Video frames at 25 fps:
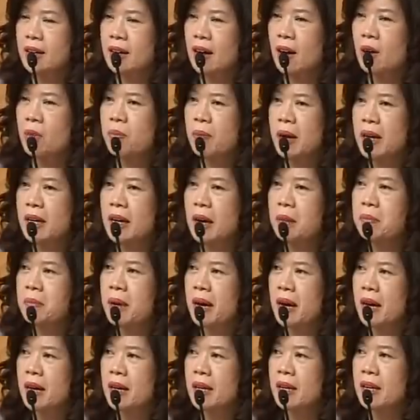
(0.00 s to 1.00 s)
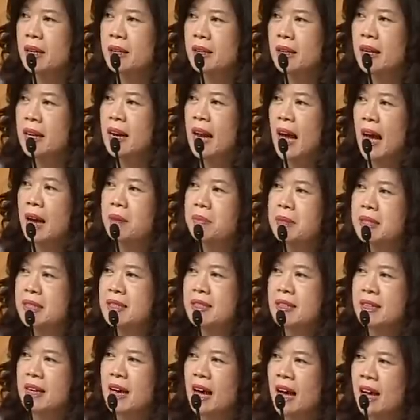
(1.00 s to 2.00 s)
เขามาทำให้ตลาดมัน
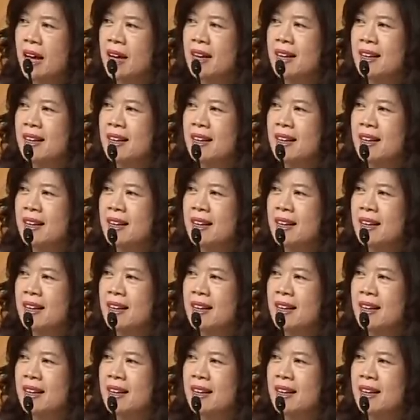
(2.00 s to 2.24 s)
เสีย